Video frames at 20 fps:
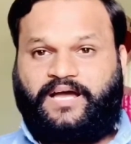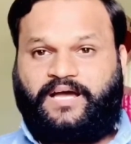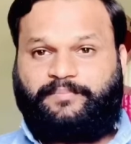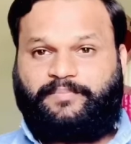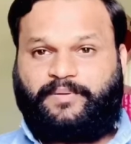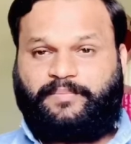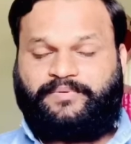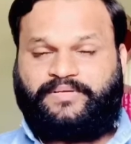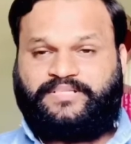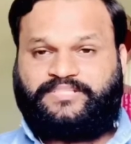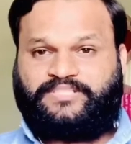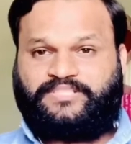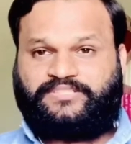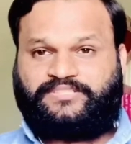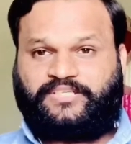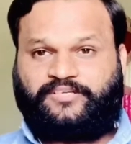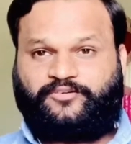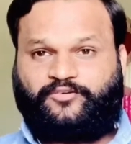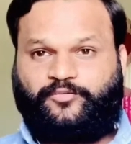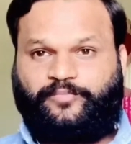आप अपने
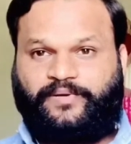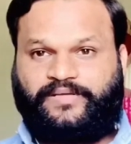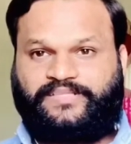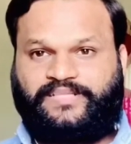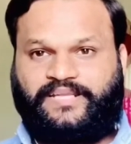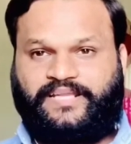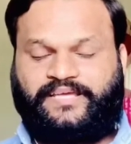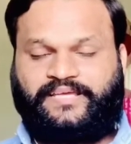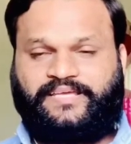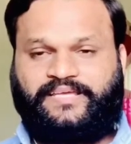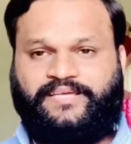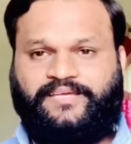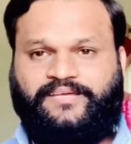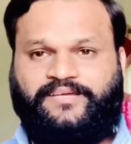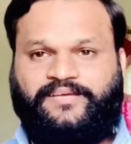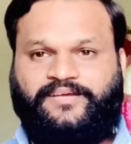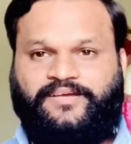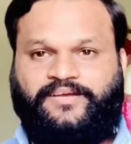चिंतन को बदलेंगे